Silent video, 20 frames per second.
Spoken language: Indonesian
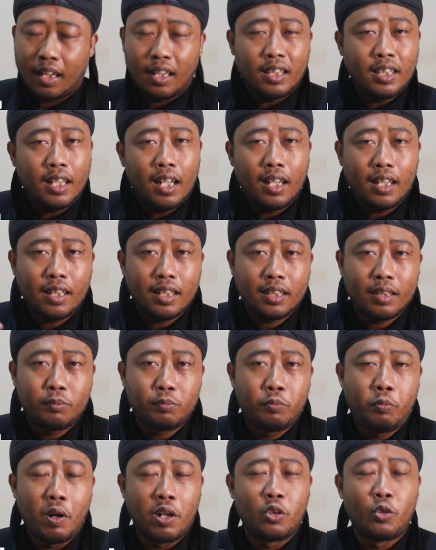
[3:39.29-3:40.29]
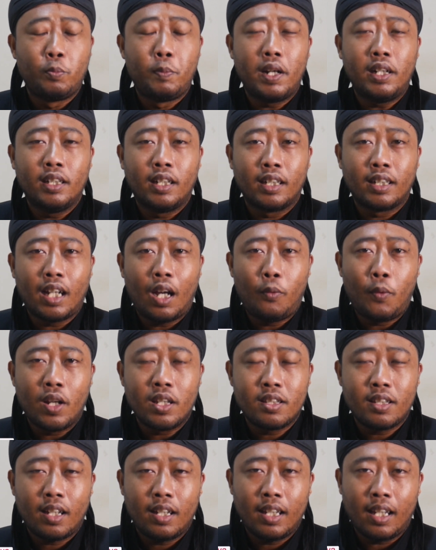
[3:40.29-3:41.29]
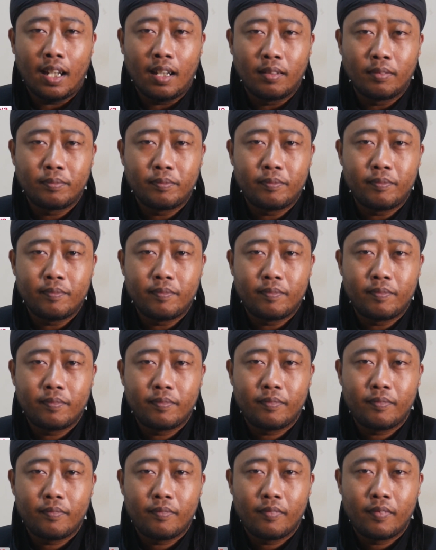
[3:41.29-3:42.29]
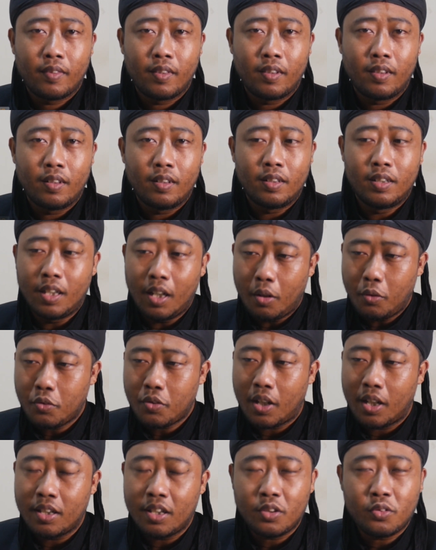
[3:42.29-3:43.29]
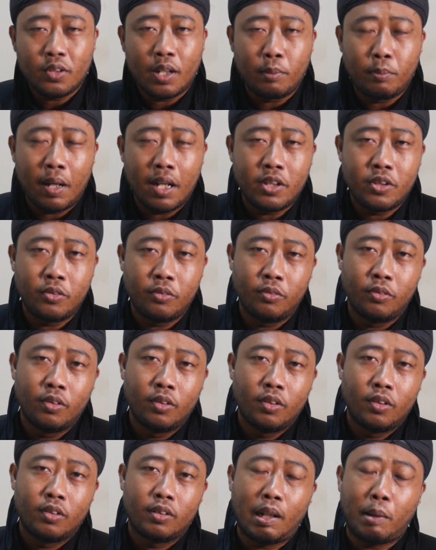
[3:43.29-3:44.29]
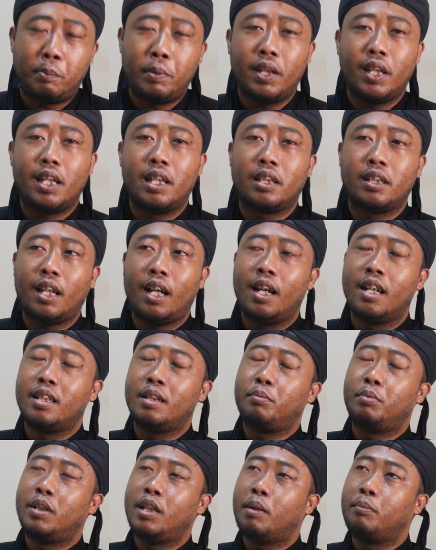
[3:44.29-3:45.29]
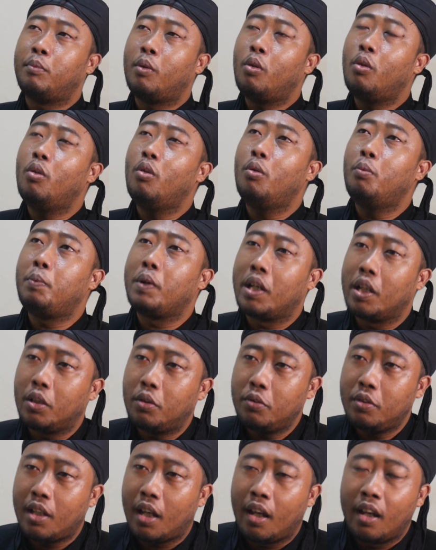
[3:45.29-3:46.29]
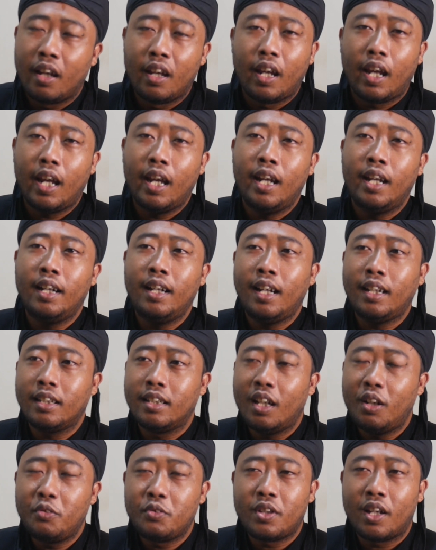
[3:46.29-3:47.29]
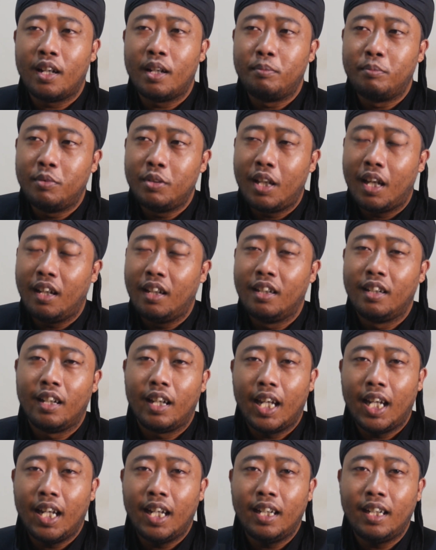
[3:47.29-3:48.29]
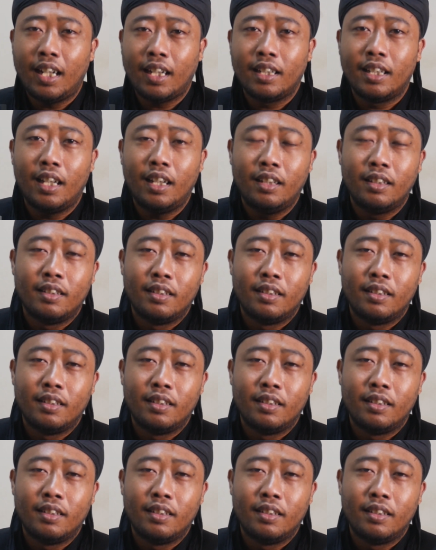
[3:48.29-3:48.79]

ketika berjumpa dengan kawan saya dia usahanya sudah maju tapi kita hanya diam oh begitu ya enak ya usahamu ya enak ya